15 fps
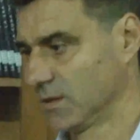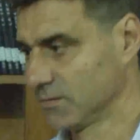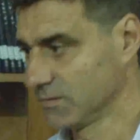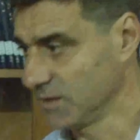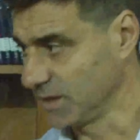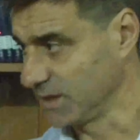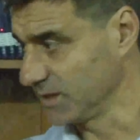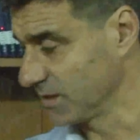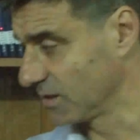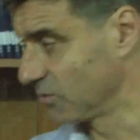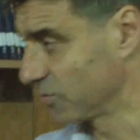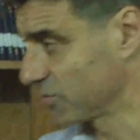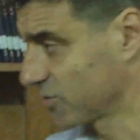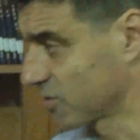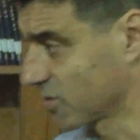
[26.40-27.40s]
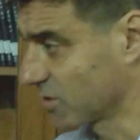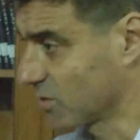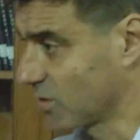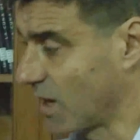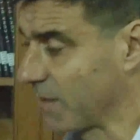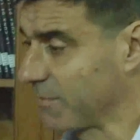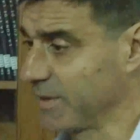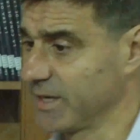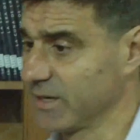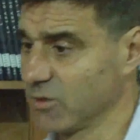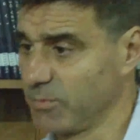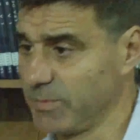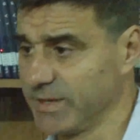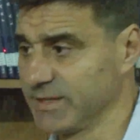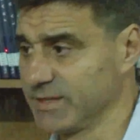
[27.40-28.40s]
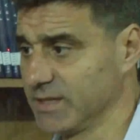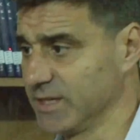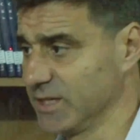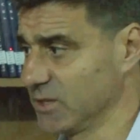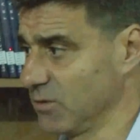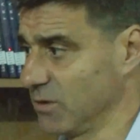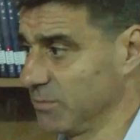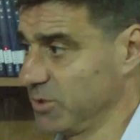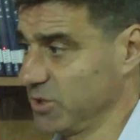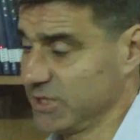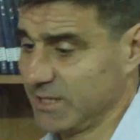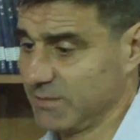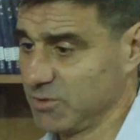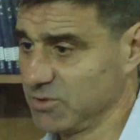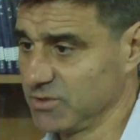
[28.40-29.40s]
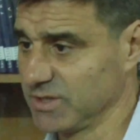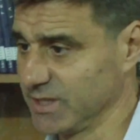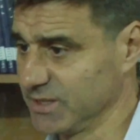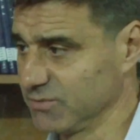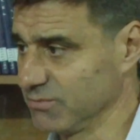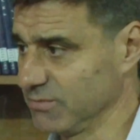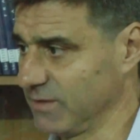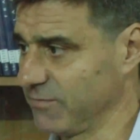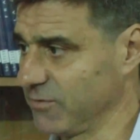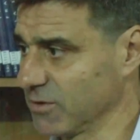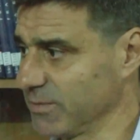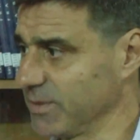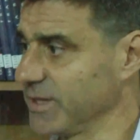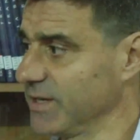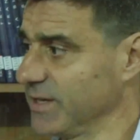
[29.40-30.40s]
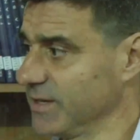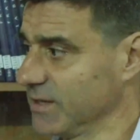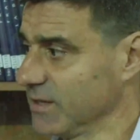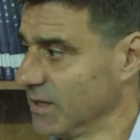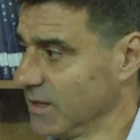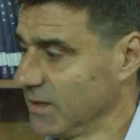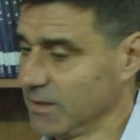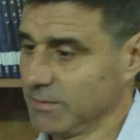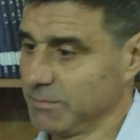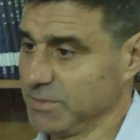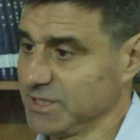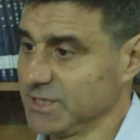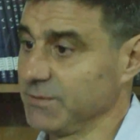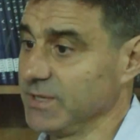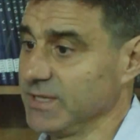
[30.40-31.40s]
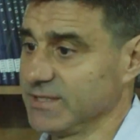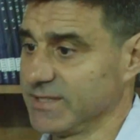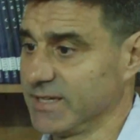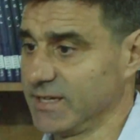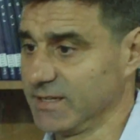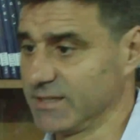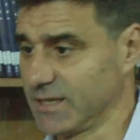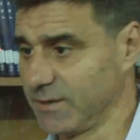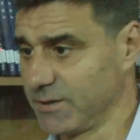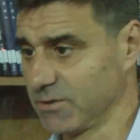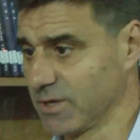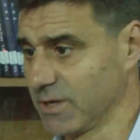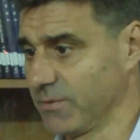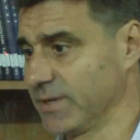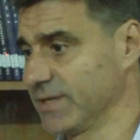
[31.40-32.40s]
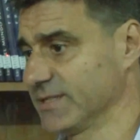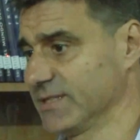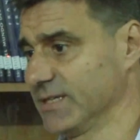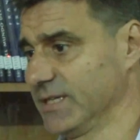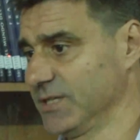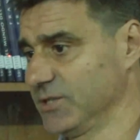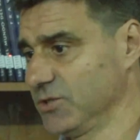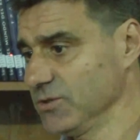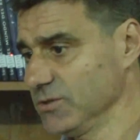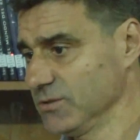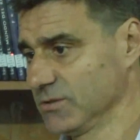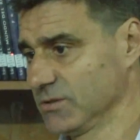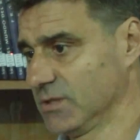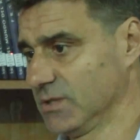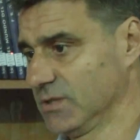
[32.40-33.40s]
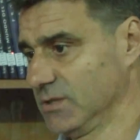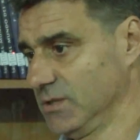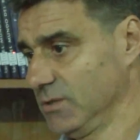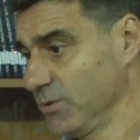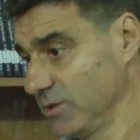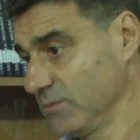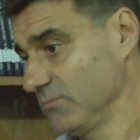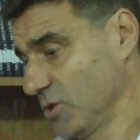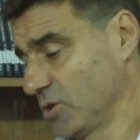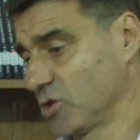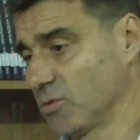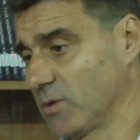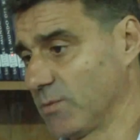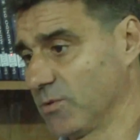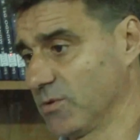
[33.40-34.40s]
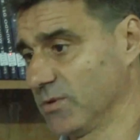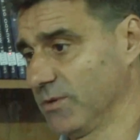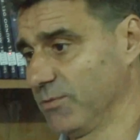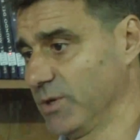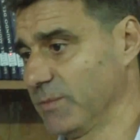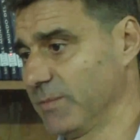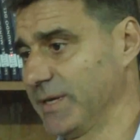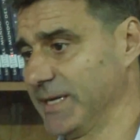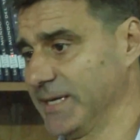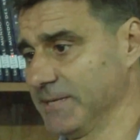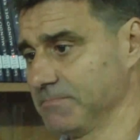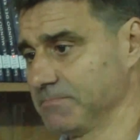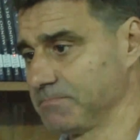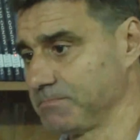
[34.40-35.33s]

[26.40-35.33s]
Sí, nosotros apenas nos plantean esto lo apoyamos, es una forma de visibilizar el trabajo que van a hacer ellos y bueno, lo tomamos de buena manera.